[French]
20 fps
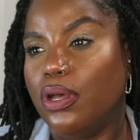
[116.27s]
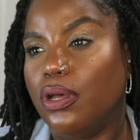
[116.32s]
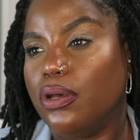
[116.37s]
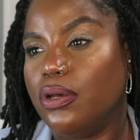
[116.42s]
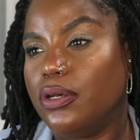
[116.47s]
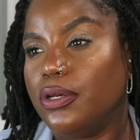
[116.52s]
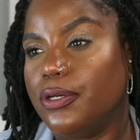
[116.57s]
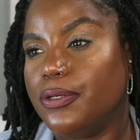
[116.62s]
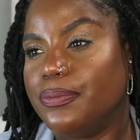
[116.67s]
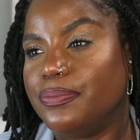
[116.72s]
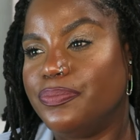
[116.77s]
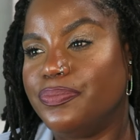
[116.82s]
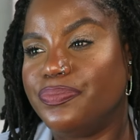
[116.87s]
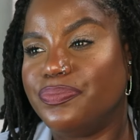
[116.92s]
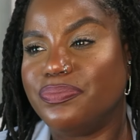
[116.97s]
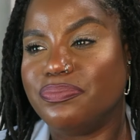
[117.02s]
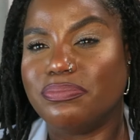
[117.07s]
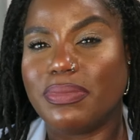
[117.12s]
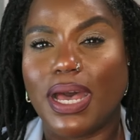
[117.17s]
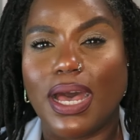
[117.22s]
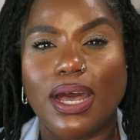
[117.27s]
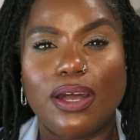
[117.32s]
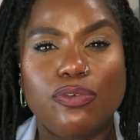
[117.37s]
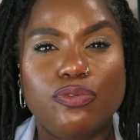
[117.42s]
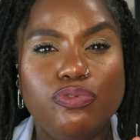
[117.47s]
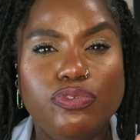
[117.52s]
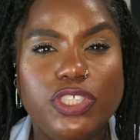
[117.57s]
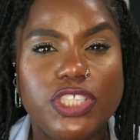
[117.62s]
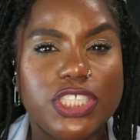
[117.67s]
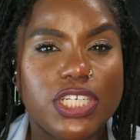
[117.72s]
euh,
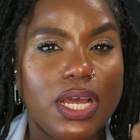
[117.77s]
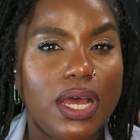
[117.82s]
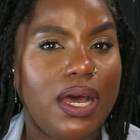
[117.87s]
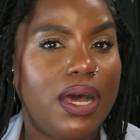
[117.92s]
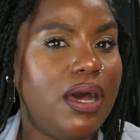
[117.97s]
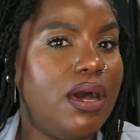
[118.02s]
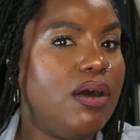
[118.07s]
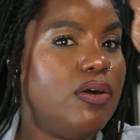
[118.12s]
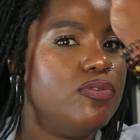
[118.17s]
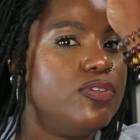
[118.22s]
maracuja.